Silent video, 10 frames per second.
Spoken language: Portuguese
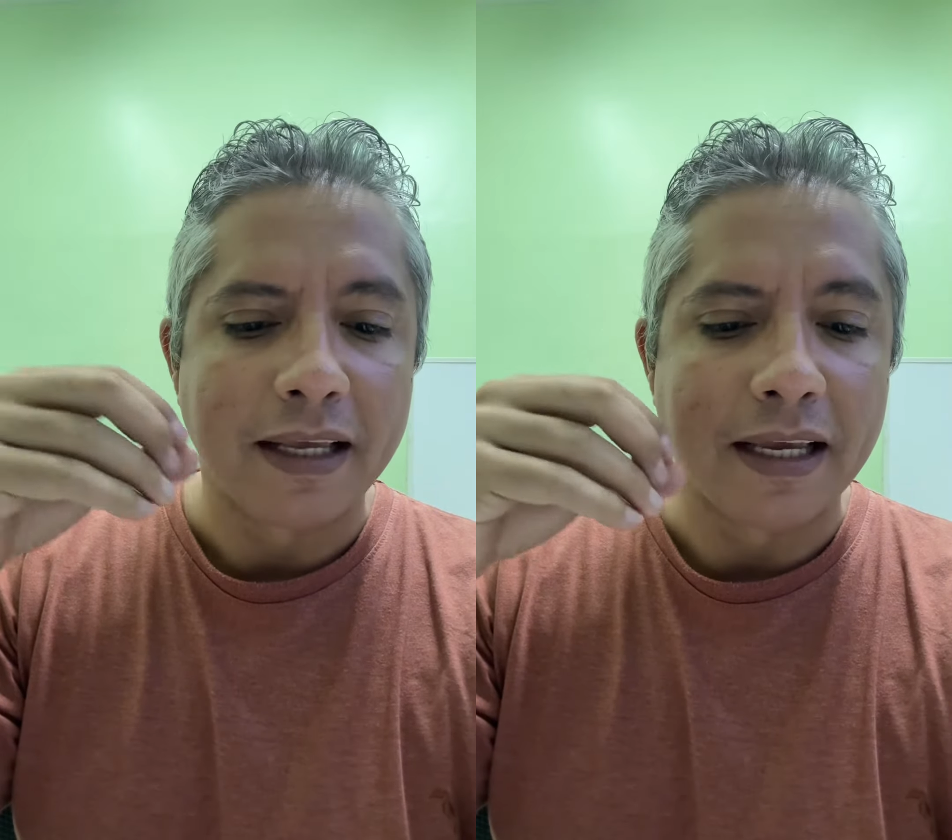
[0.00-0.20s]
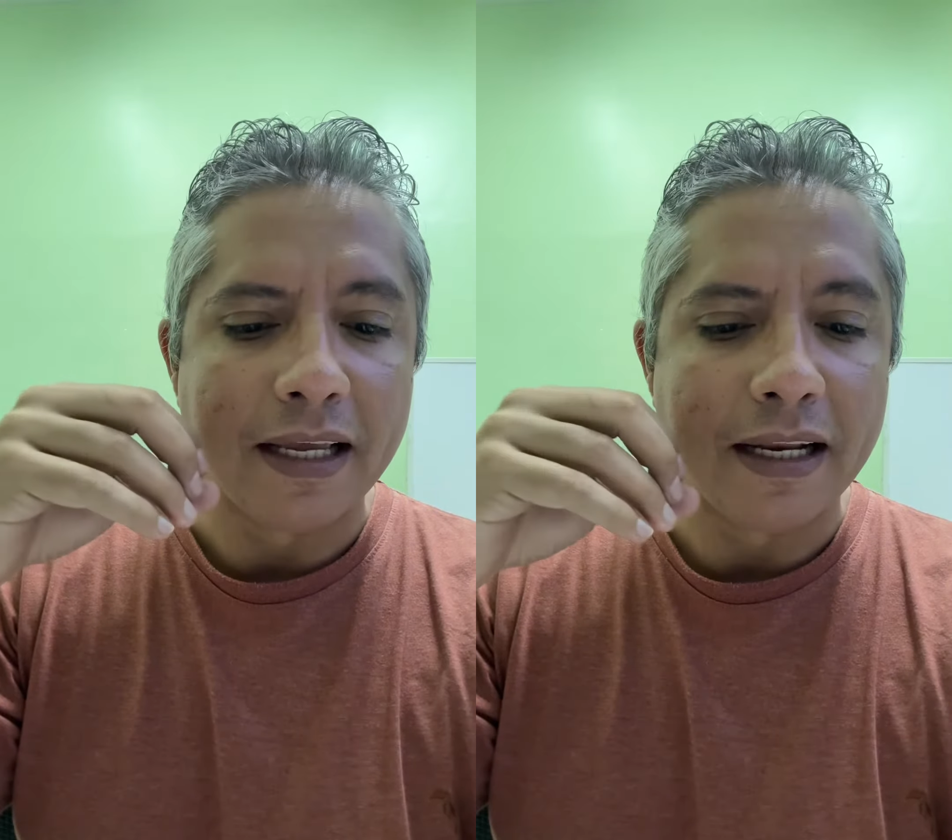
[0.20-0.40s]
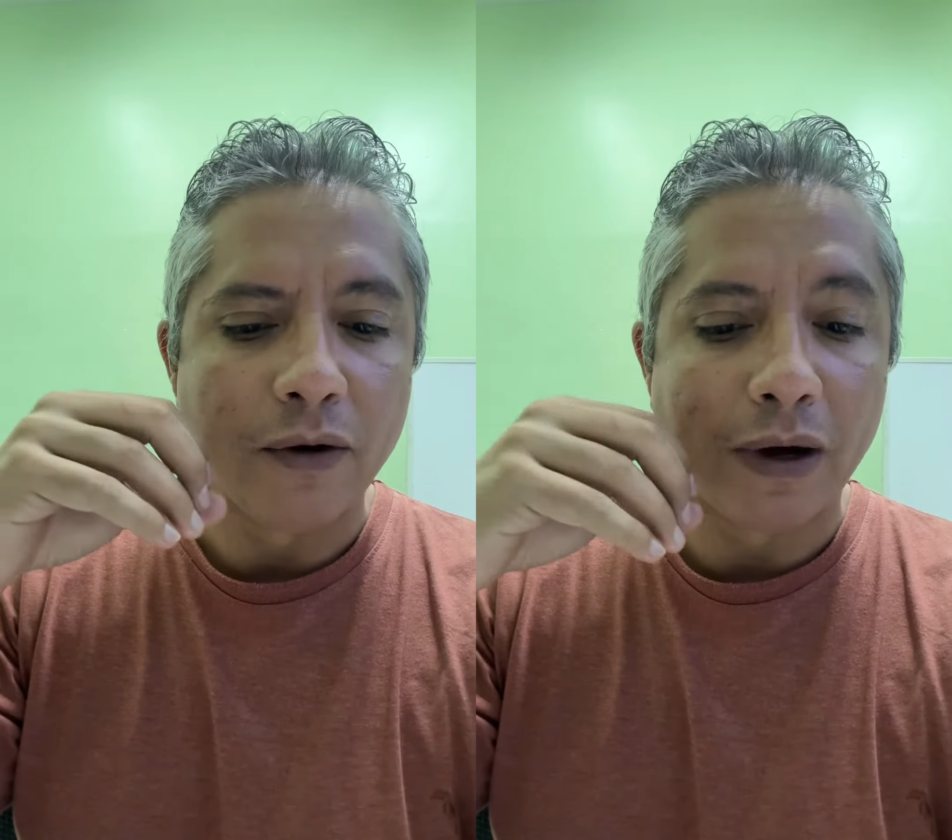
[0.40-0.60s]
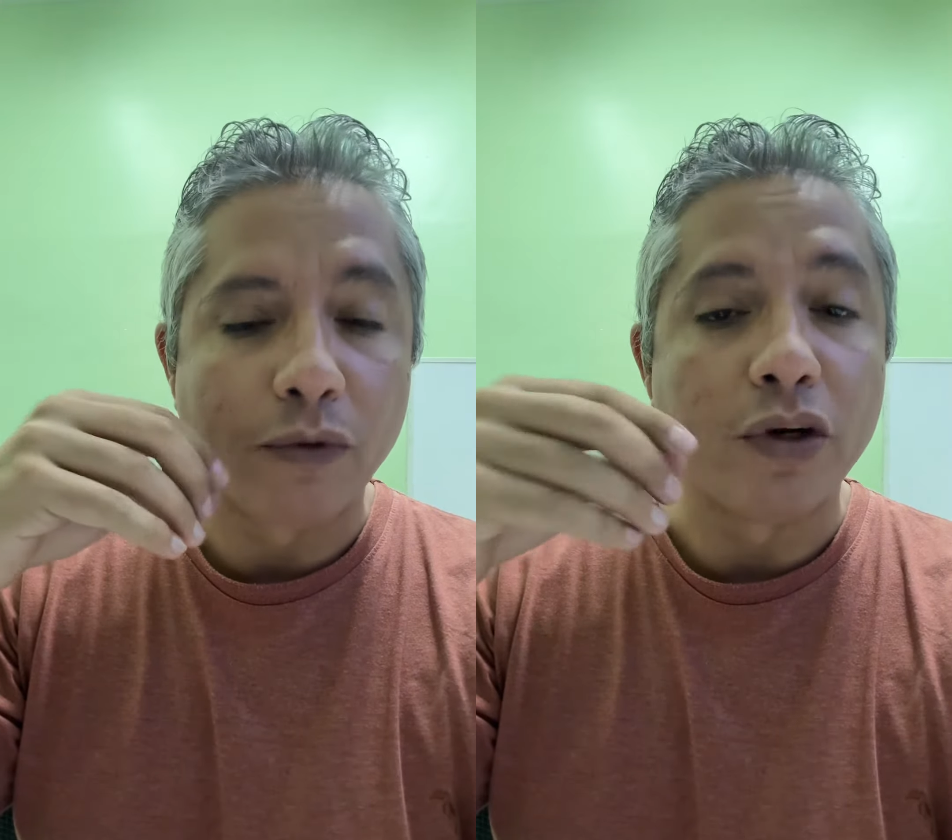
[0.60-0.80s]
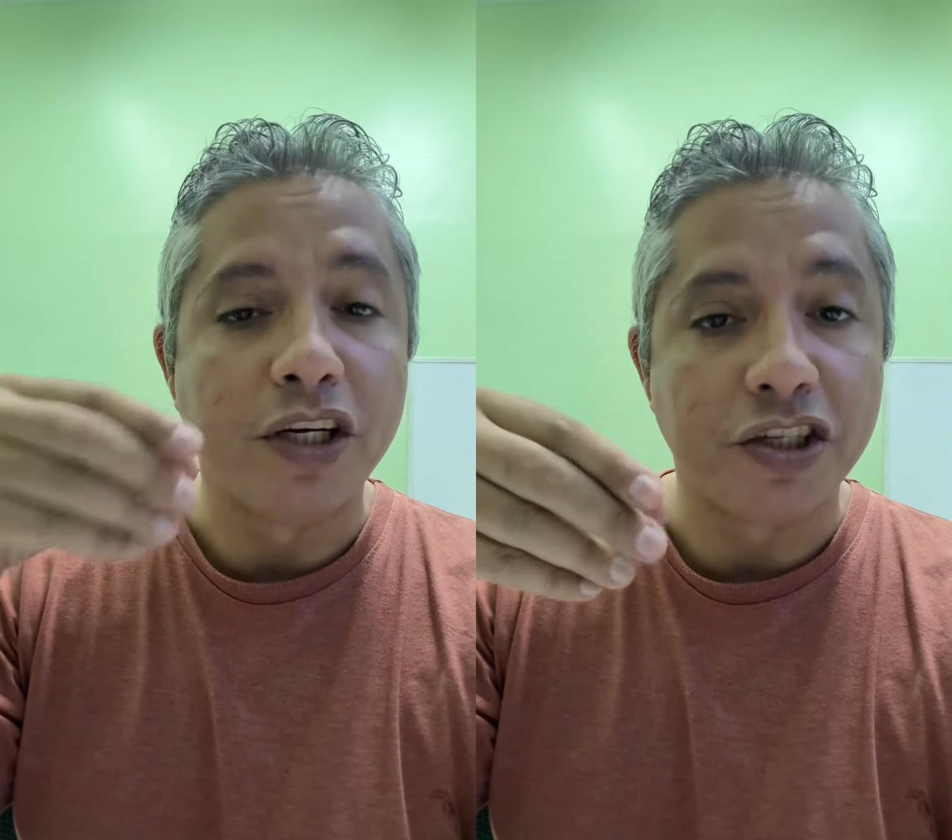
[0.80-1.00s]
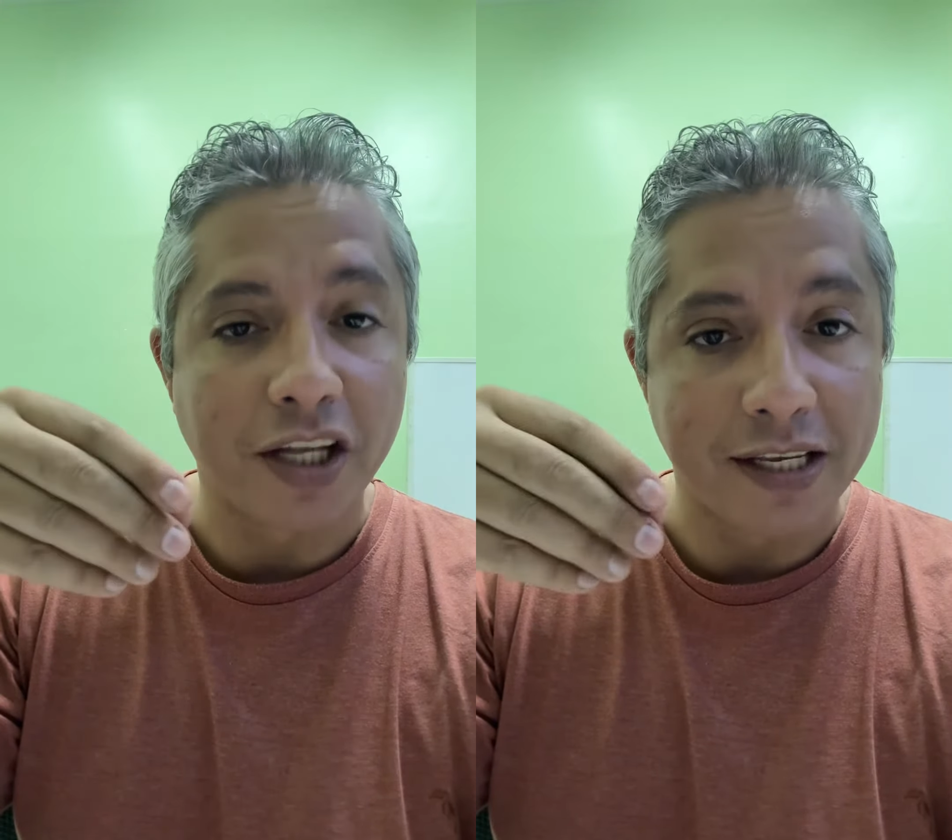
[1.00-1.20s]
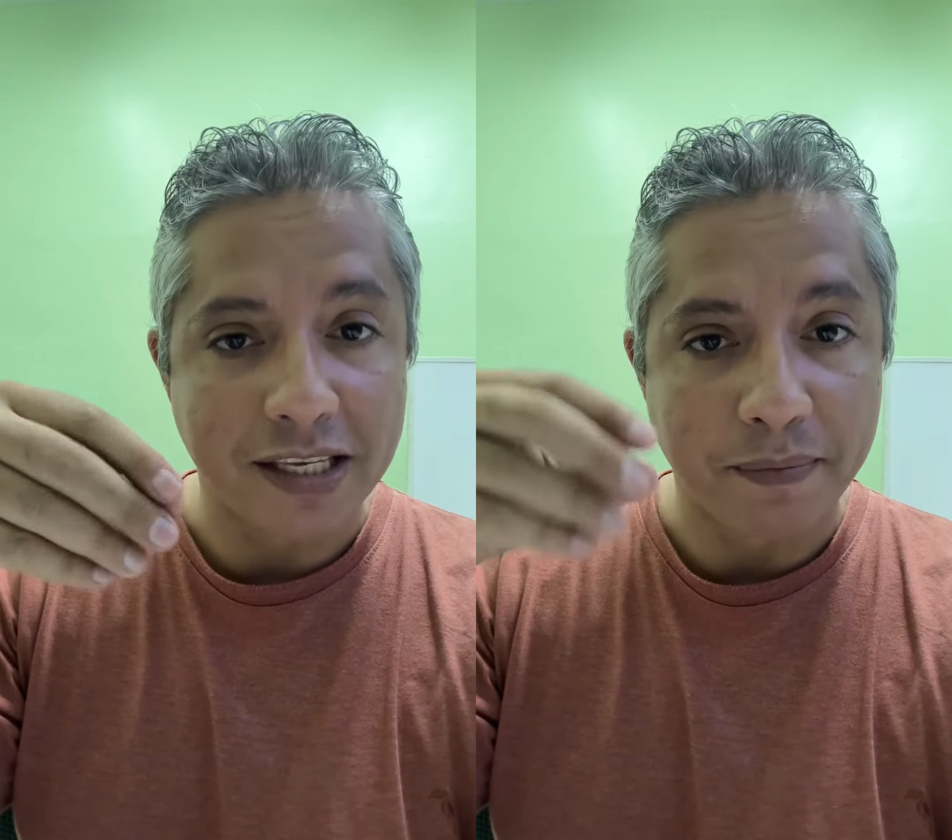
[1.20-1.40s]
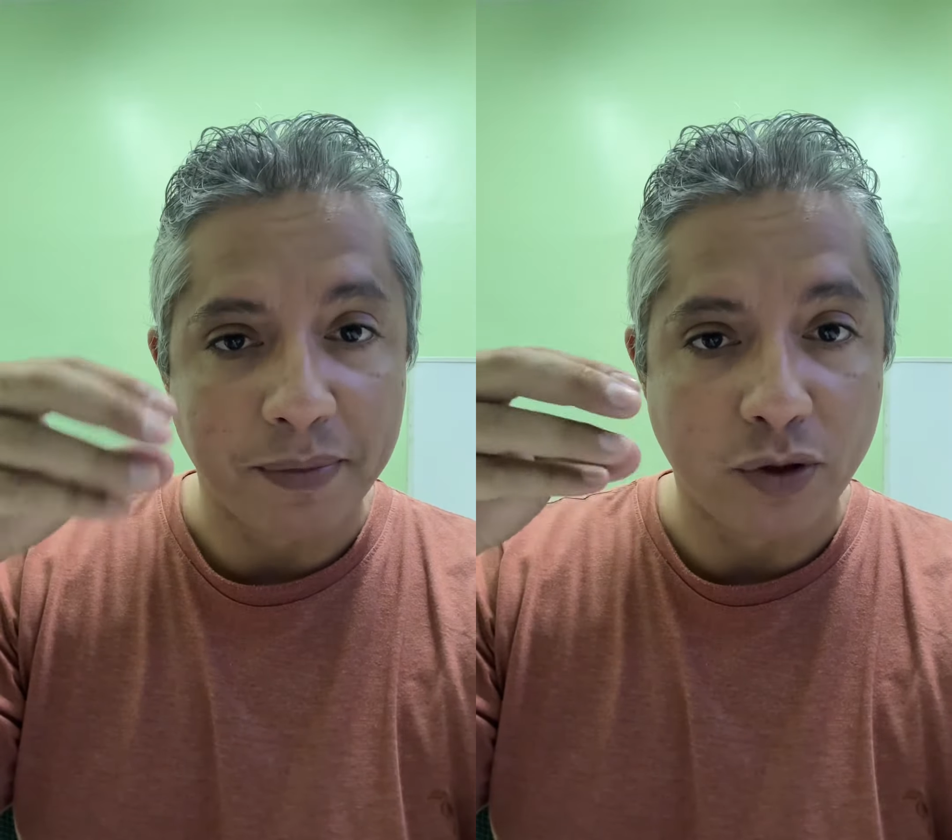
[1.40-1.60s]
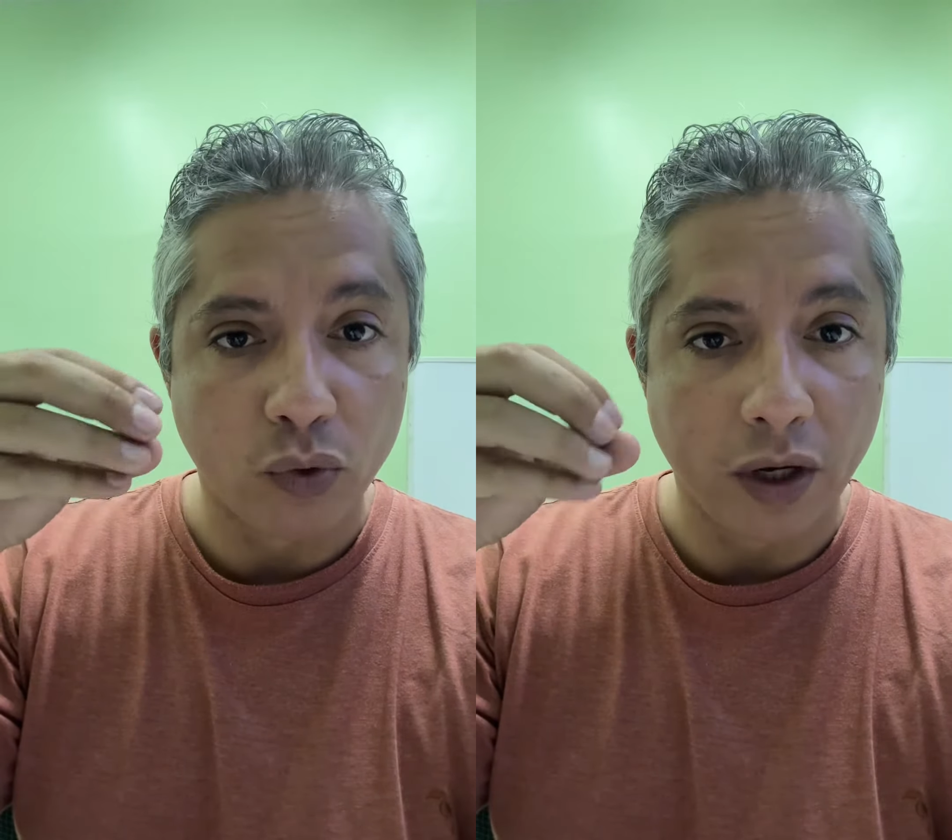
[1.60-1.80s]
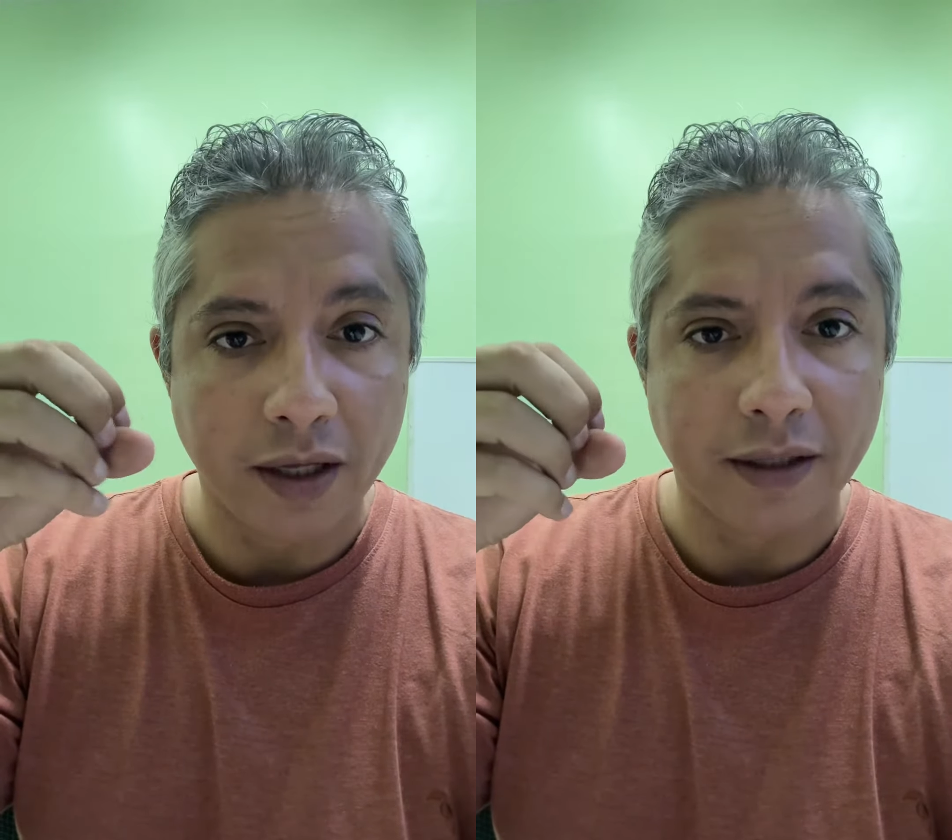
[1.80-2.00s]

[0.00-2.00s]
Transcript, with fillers: Ele é um agonista receptor